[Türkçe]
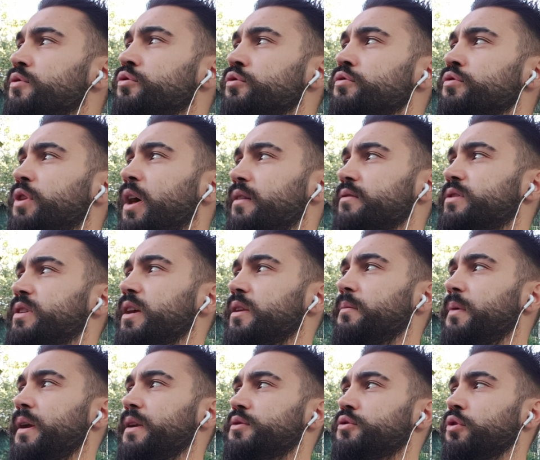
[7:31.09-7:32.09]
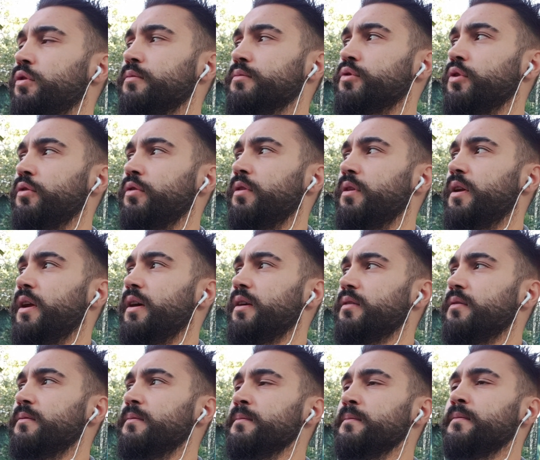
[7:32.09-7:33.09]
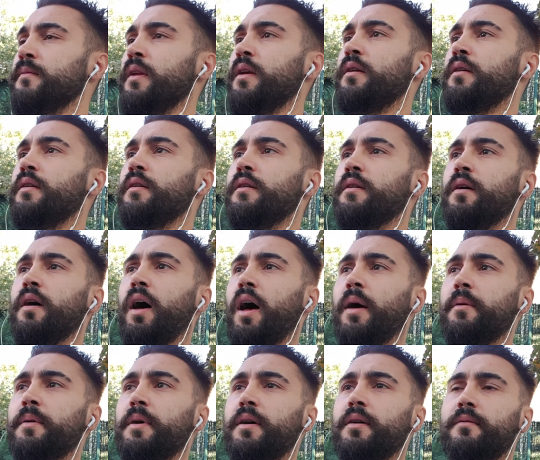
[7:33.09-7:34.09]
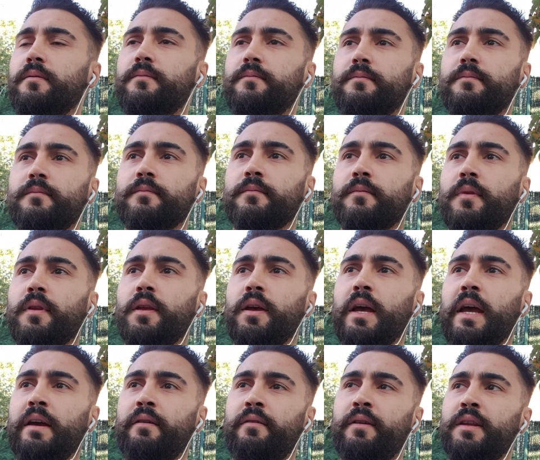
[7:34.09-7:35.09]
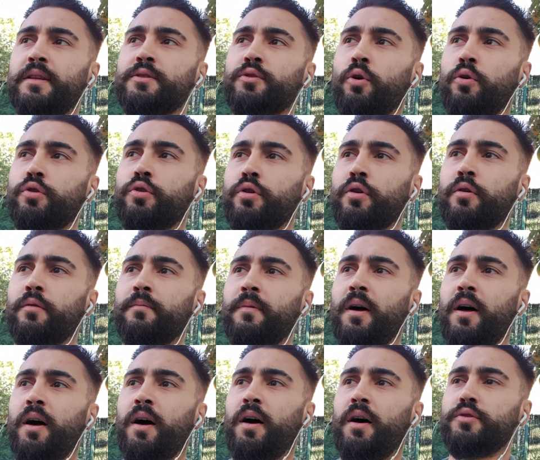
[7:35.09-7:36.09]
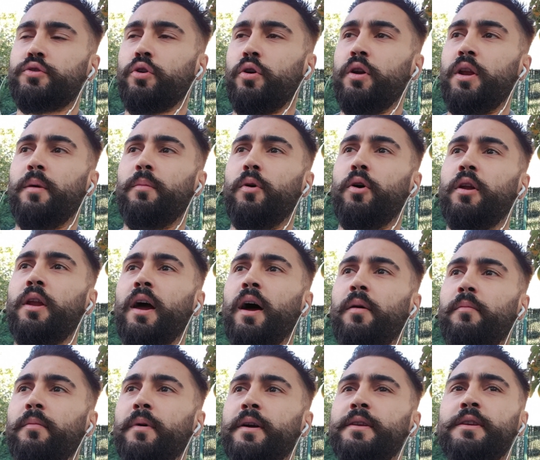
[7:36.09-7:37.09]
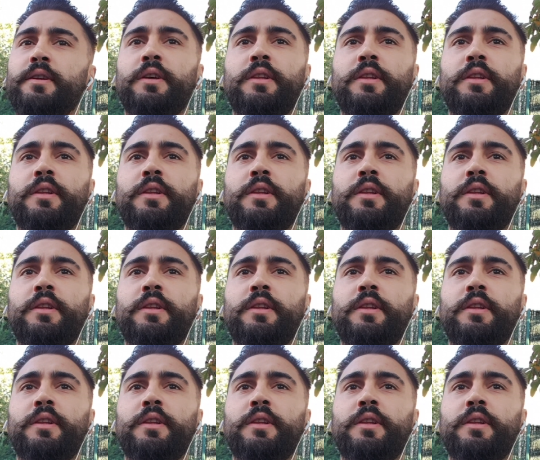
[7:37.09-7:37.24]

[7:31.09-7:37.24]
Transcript: Şunu tavsiye etmek istiyorum son olarak. Abi Evinizde oturup aa şöyle böyle yapmayın.